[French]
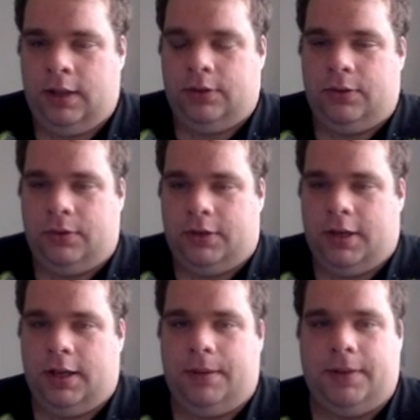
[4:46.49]
Donc,
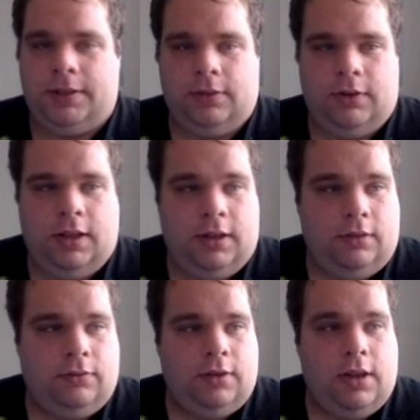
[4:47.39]
à partir de là,
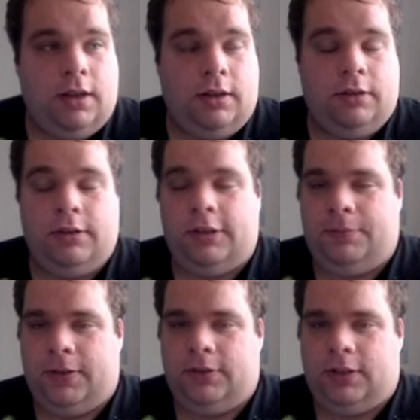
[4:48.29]
on a un
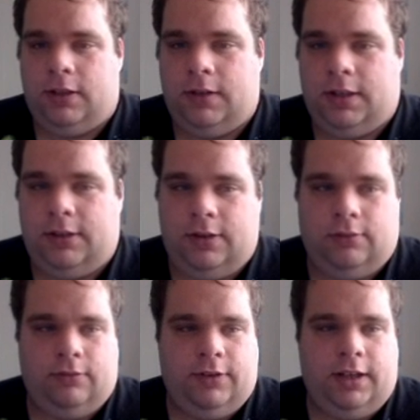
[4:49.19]
espace de travail qui s'est
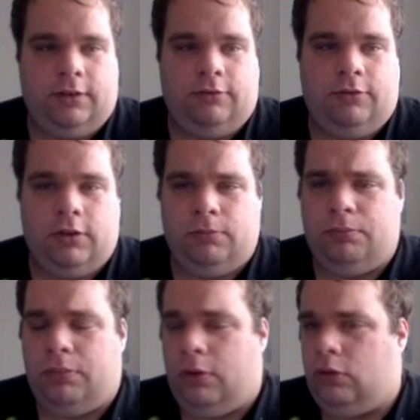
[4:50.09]
ouvert, une feuille
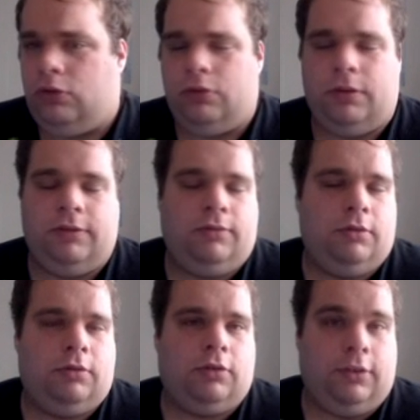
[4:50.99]
blanche, une
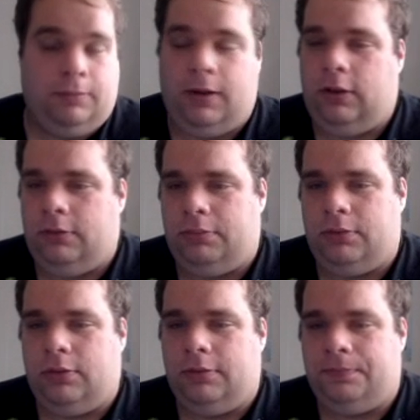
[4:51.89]
feuille transparente
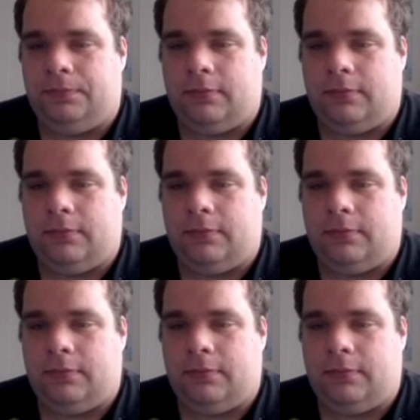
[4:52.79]
plutôt,